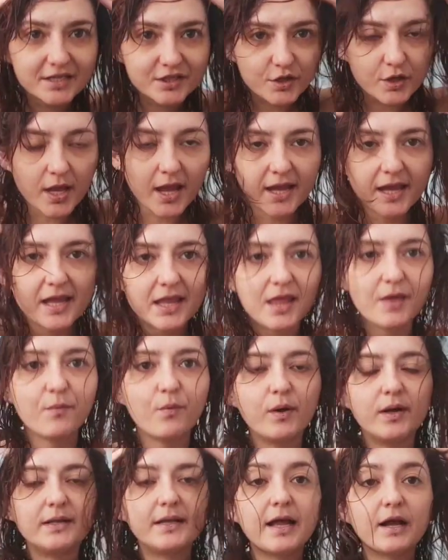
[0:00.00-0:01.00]
estoy aquí de
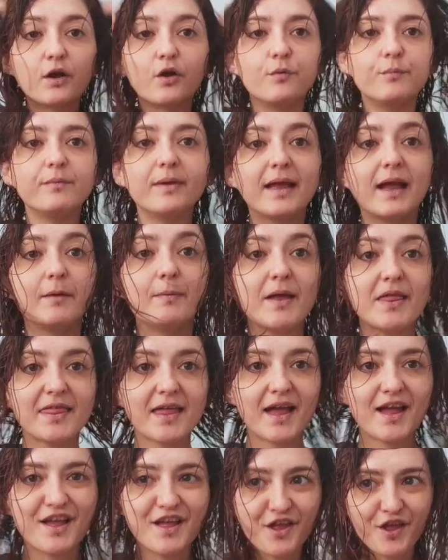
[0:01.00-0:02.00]
vuelta con mi
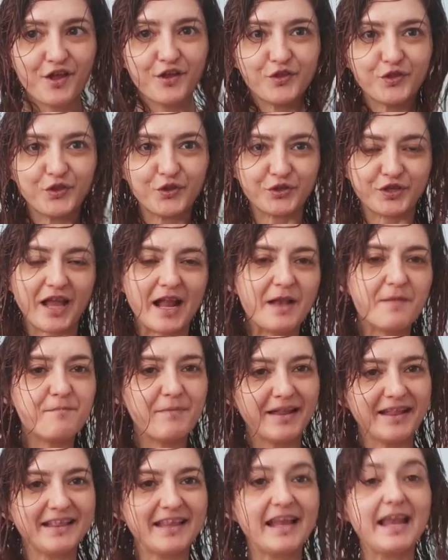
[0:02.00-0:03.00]
cabeza
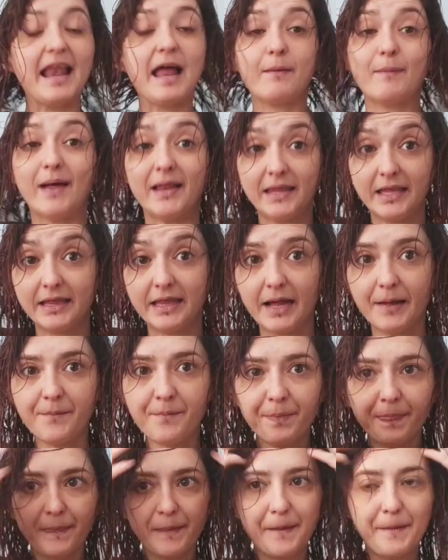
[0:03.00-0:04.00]
totalmente lavadita,
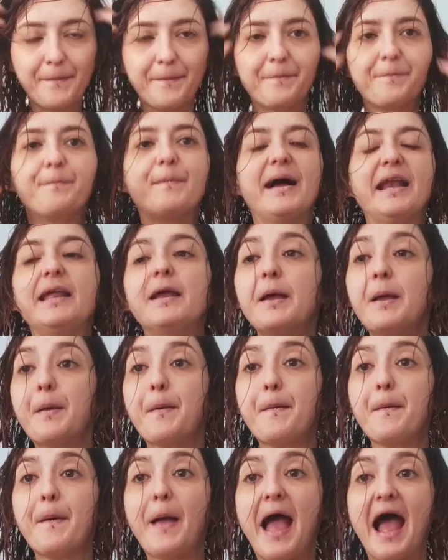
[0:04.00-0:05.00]
¿vale?
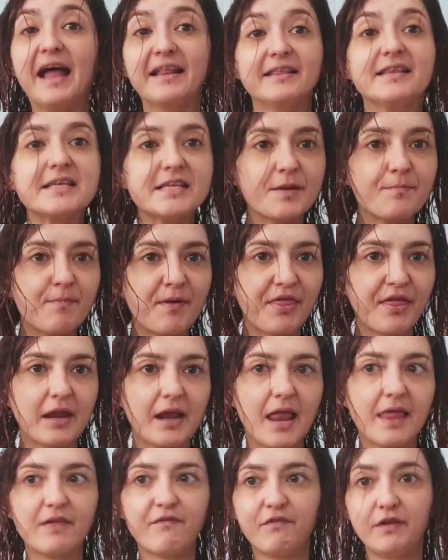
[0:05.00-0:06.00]
Antes de empezar
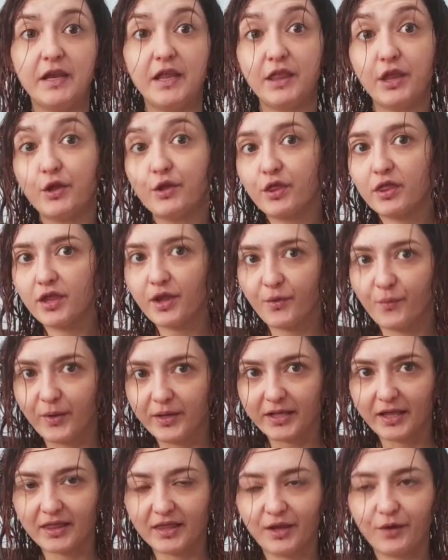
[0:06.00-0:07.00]
la definición
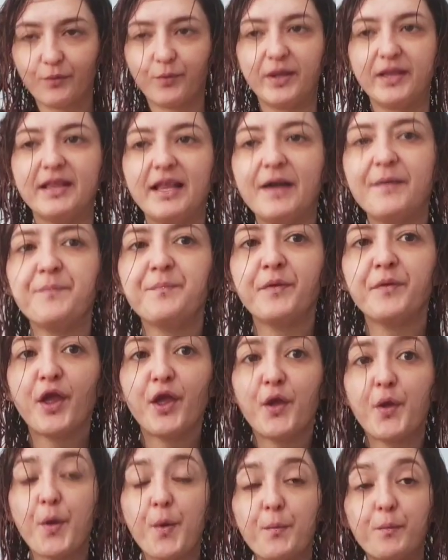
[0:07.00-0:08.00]
50-50,
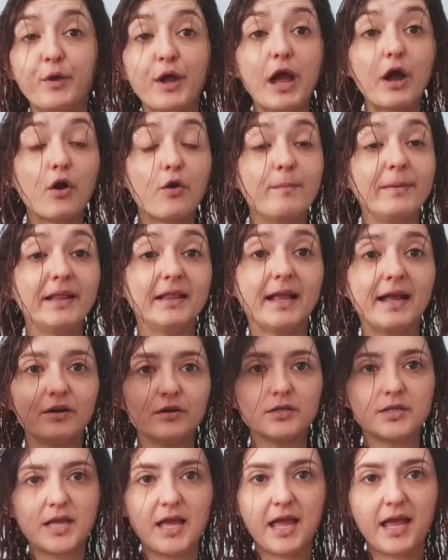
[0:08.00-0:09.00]
voy a
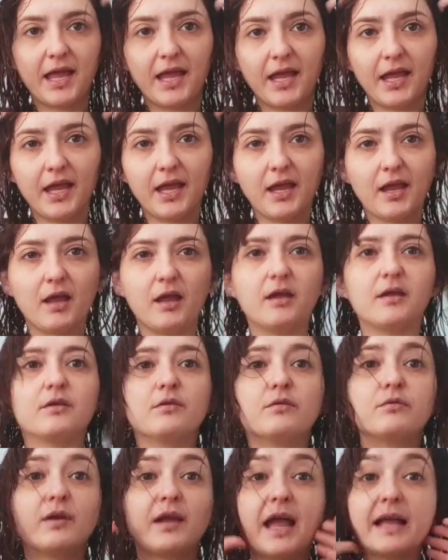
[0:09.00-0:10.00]
comentaros eh,
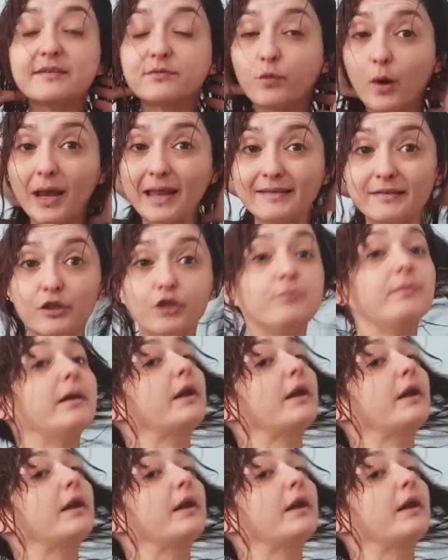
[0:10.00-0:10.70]
cuál ha sido